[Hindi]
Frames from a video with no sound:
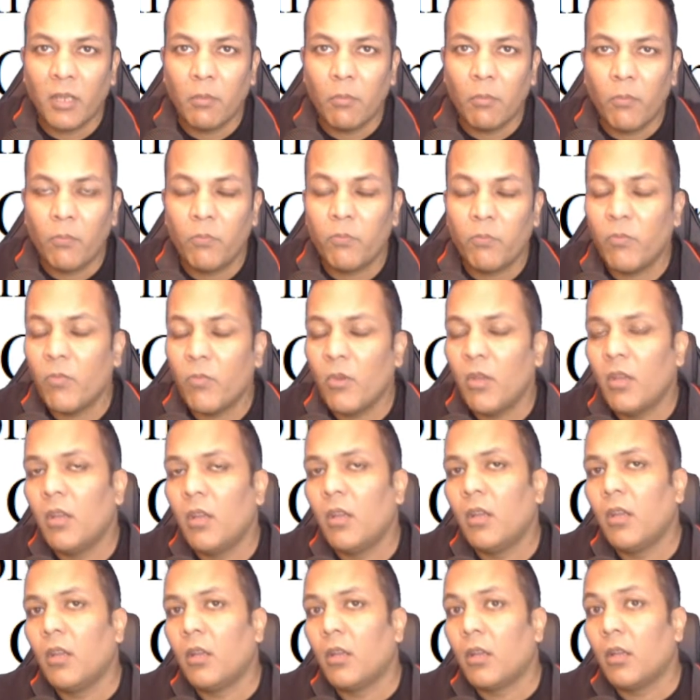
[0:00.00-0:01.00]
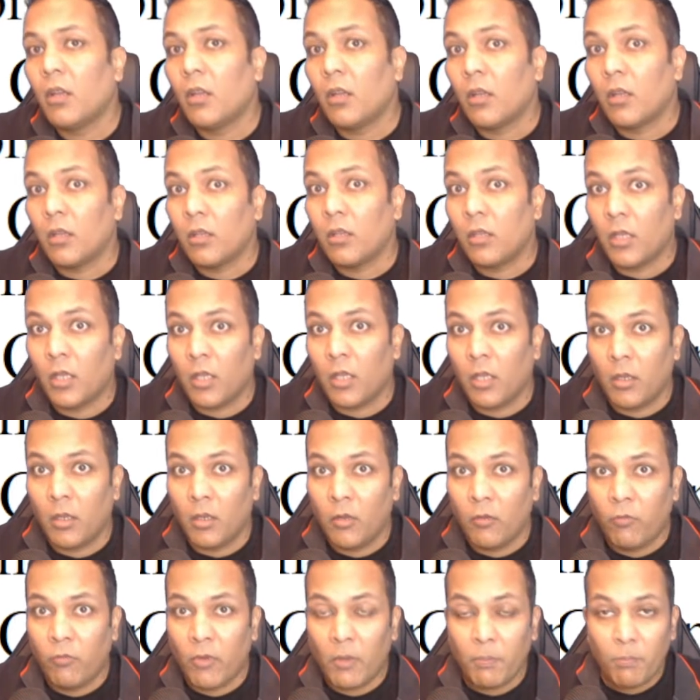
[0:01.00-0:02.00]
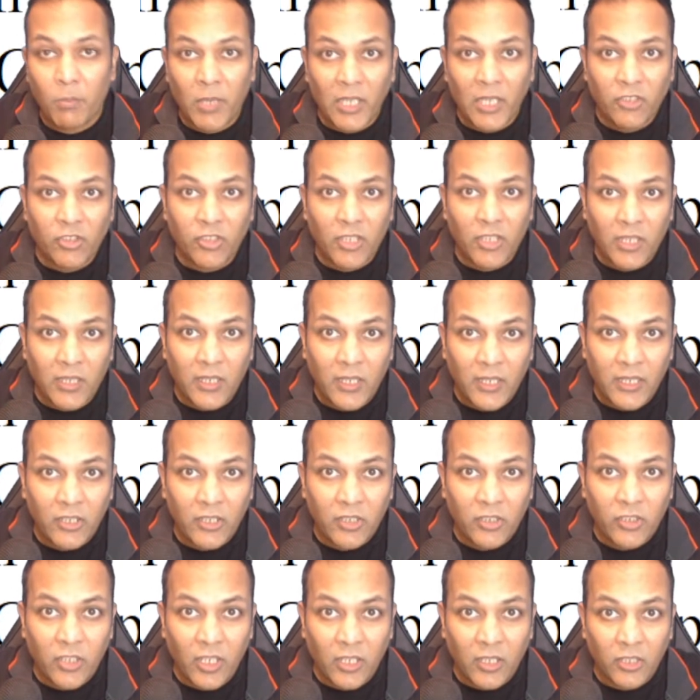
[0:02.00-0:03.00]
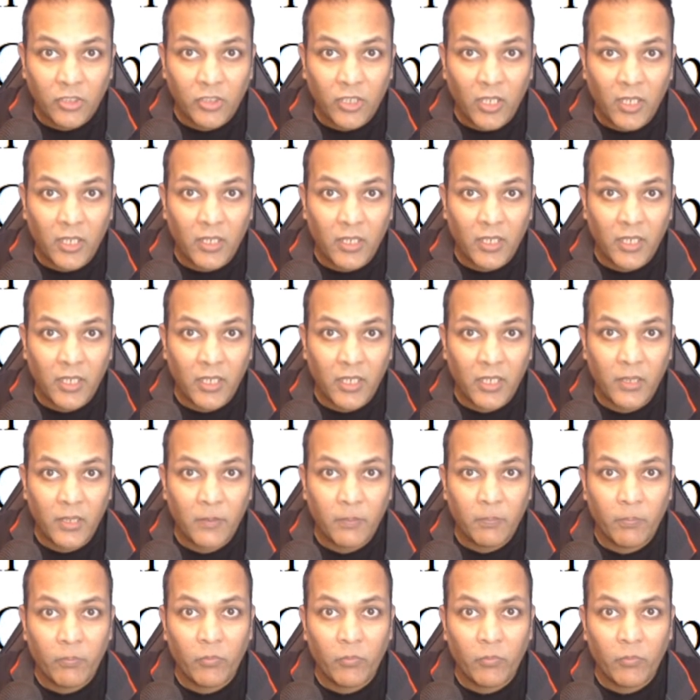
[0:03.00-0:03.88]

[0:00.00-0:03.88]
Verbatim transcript: वेब पेज तक लेके जाना चाह रहे हैं